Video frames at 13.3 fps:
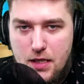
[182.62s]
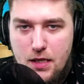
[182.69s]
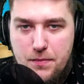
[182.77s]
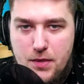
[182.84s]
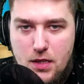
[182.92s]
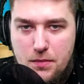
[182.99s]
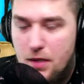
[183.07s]

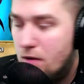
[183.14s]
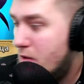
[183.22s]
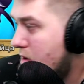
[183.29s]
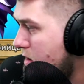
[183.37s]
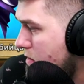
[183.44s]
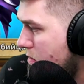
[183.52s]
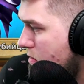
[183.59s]
понимаю,
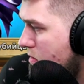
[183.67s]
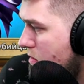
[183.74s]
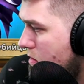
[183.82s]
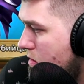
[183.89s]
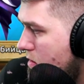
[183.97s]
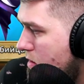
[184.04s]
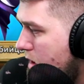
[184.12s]
да?
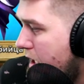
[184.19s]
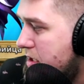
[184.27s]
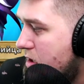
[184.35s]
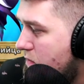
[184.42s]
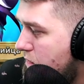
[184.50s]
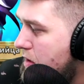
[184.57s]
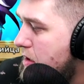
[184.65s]
А,
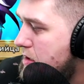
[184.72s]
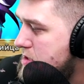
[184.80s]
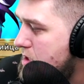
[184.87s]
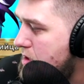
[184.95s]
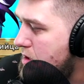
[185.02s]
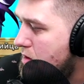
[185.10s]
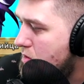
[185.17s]
нет,
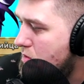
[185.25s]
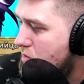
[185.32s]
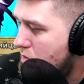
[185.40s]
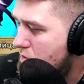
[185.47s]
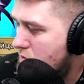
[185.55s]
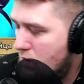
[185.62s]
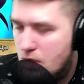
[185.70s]
Феникса нету.
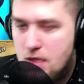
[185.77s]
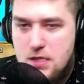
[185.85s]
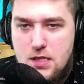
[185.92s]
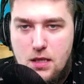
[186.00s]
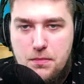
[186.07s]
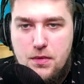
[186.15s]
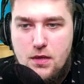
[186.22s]
Но тут есть
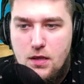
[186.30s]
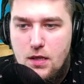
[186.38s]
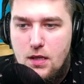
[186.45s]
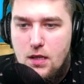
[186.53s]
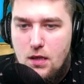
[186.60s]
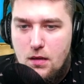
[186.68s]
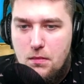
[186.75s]
как бы
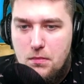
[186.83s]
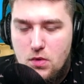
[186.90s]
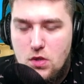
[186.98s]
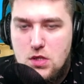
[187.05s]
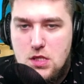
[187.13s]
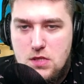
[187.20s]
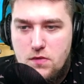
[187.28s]

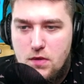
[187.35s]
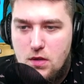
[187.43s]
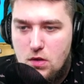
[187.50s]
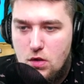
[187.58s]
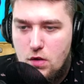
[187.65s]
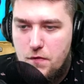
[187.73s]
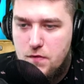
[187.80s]
множество
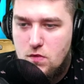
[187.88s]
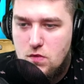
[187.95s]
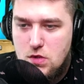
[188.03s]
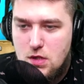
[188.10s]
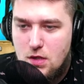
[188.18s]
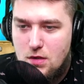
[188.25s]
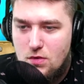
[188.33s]
героев
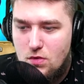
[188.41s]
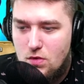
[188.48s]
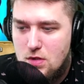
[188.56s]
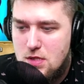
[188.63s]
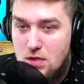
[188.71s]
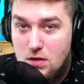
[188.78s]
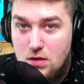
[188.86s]
нужных, но
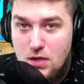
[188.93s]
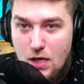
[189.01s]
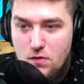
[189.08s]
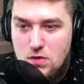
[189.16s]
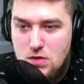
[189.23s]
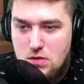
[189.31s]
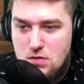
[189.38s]
стрелка
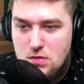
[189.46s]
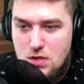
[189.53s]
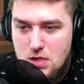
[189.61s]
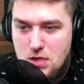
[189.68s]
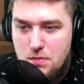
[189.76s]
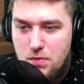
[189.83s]
вот до сих пор